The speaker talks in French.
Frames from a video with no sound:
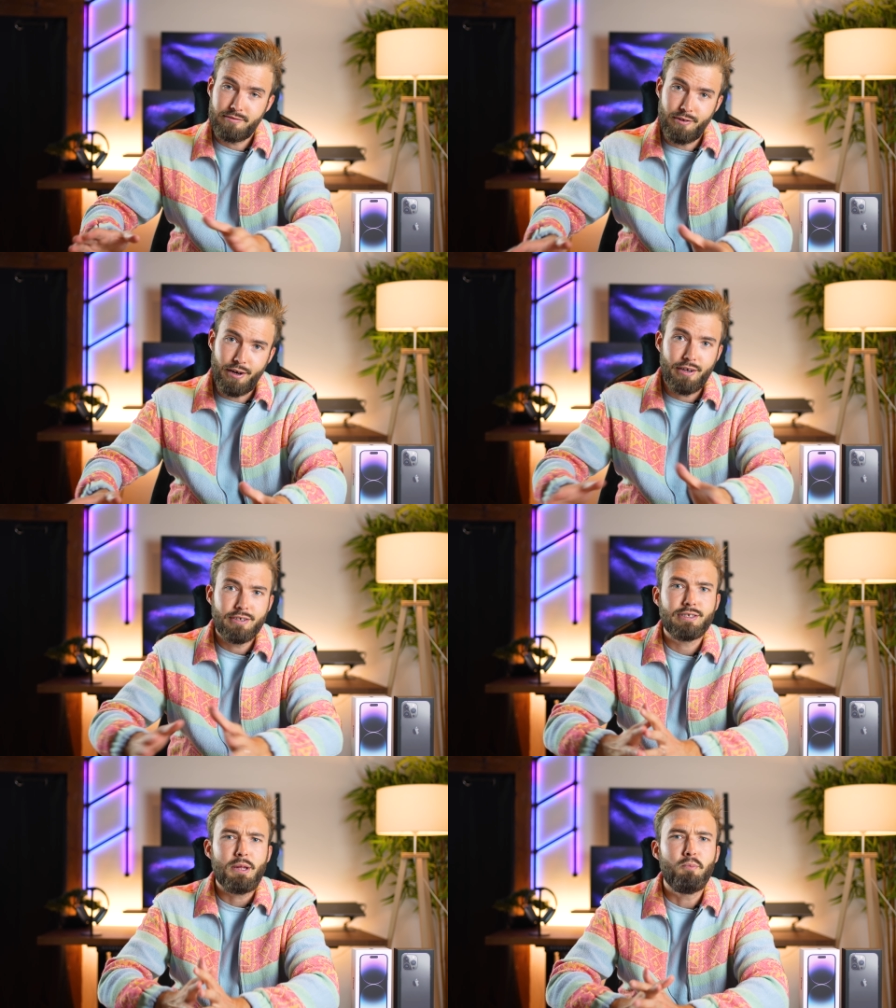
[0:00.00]

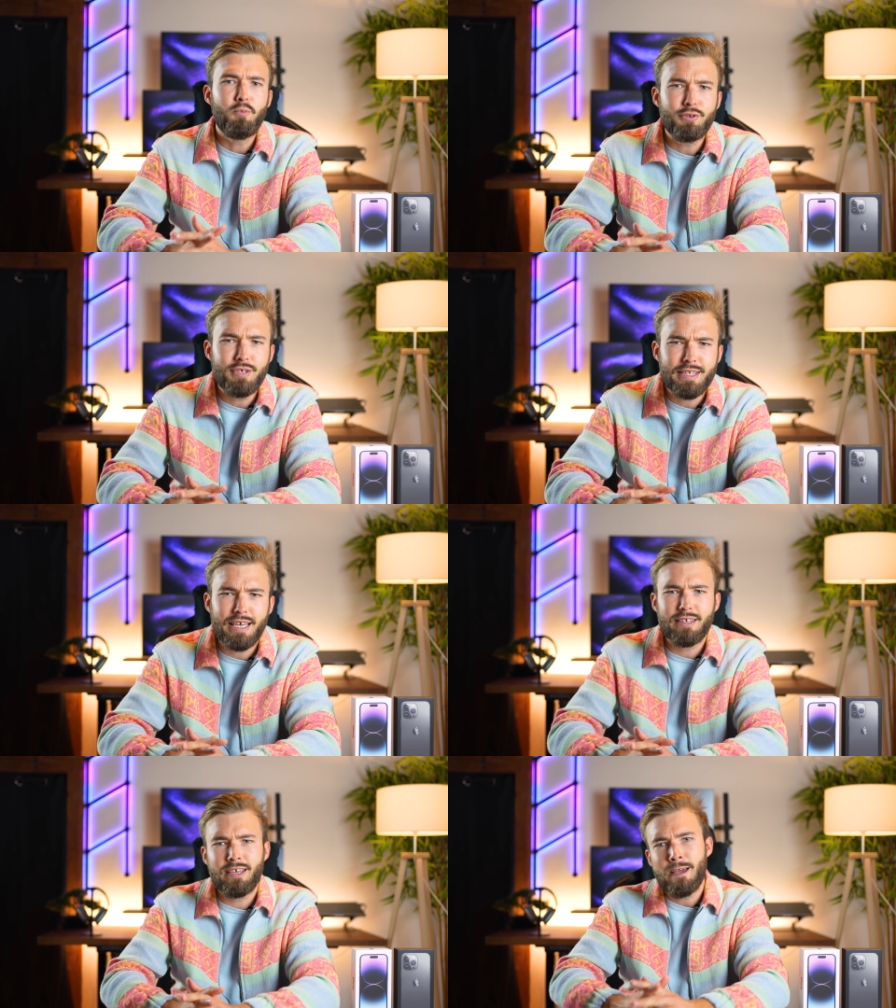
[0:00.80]
Voilà, c'est une petite
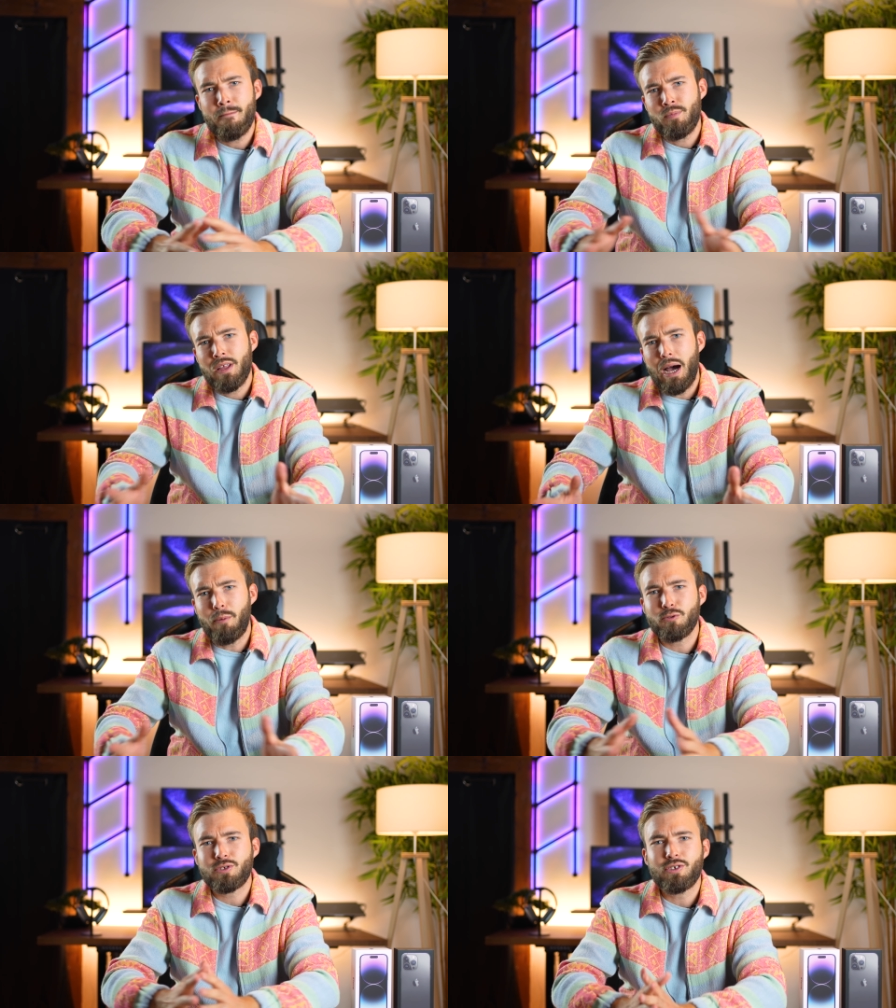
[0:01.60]
année.
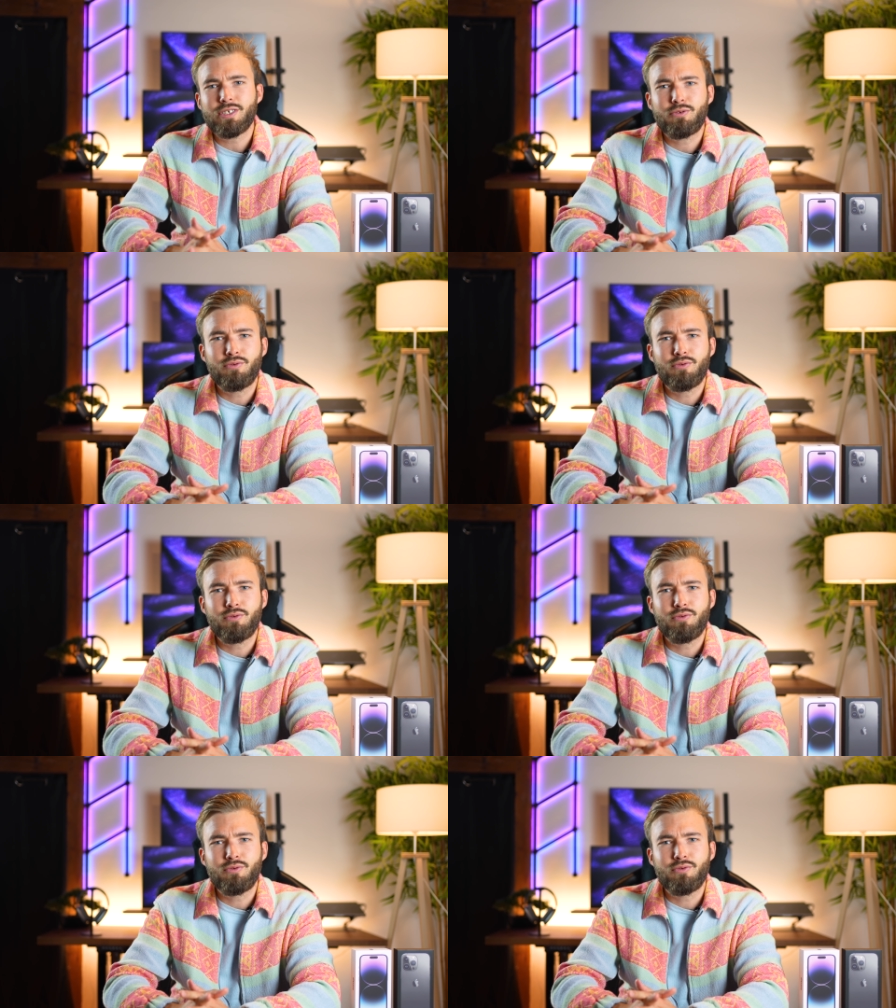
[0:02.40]
À mon sens,